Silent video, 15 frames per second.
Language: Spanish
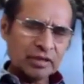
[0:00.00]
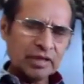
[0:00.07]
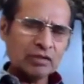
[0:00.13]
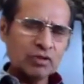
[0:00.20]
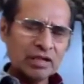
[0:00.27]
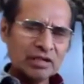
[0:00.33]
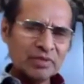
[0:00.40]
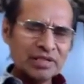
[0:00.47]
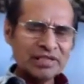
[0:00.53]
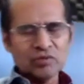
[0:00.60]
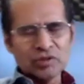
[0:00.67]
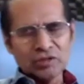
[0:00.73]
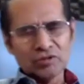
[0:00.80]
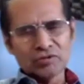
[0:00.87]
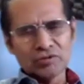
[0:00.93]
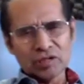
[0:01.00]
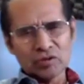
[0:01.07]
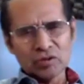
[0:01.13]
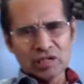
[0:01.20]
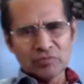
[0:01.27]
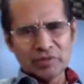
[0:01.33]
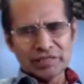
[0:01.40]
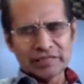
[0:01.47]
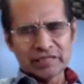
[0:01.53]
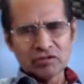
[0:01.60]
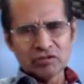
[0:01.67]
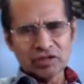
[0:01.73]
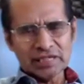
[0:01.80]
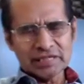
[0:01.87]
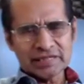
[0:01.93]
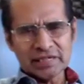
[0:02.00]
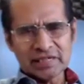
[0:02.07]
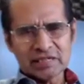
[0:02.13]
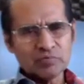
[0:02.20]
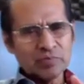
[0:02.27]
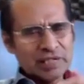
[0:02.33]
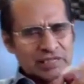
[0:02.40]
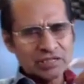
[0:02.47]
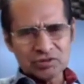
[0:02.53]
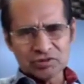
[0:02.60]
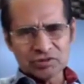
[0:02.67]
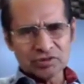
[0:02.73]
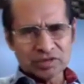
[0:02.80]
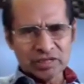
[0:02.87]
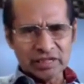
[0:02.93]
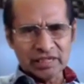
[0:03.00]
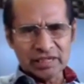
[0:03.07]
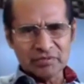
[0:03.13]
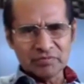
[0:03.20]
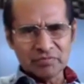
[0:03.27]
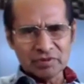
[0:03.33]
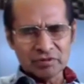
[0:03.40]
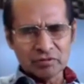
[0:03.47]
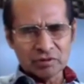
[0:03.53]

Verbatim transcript: regularmente, bueno, no regularmente, lo que es el espacio de mm,